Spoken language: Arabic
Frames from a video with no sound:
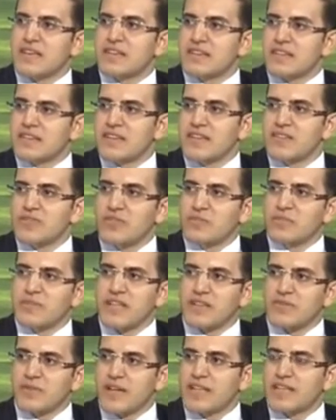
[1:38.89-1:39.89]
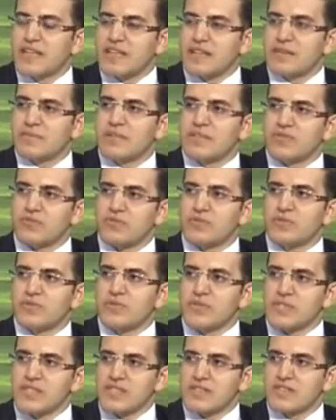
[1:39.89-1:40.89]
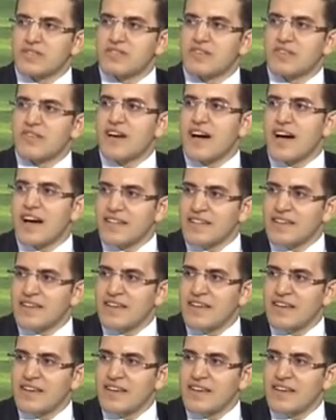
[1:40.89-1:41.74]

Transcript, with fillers: ان ده نوع من انواع الارهاب الالكتروني والسيطره على